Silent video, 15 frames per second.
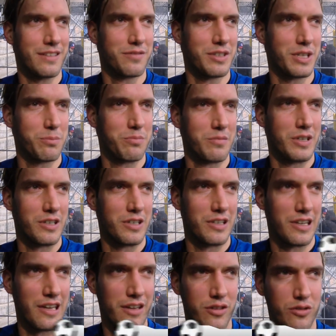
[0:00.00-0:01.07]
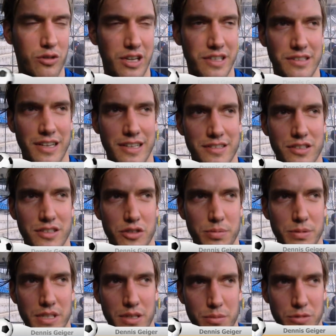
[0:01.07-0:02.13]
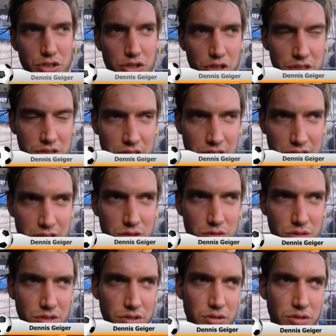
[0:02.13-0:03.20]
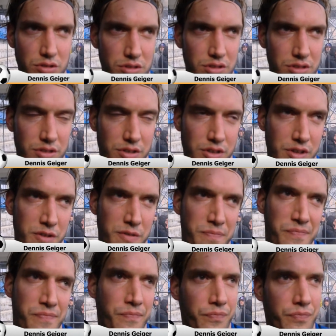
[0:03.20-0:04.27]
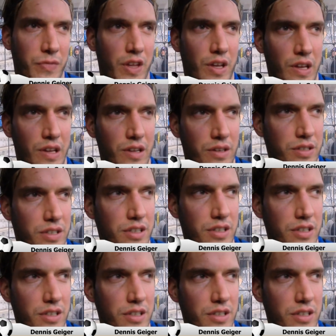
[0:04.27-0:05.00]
Wir haben äh, leider nur 1-1 gespielt, haben die Chancen nicht genutzt und ja,